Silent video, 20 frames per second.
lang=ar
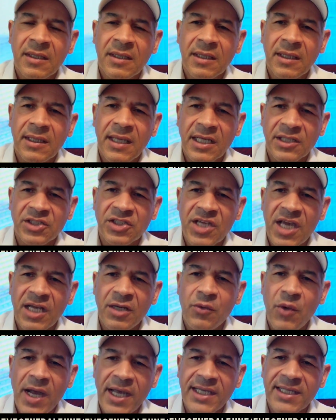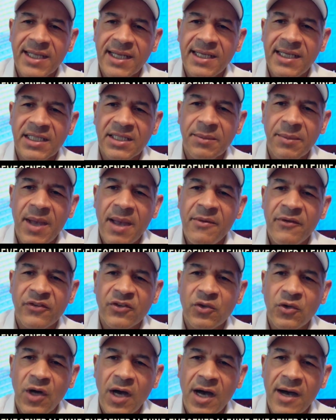الاشياء الوحيده اللي تبقى
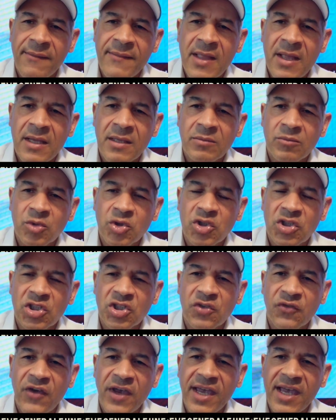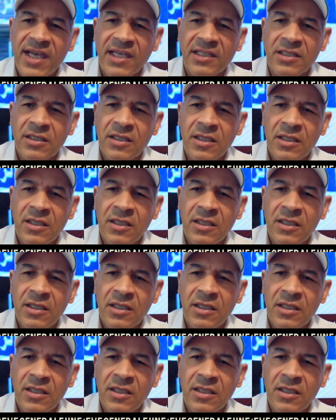مفتوحه مستشفيات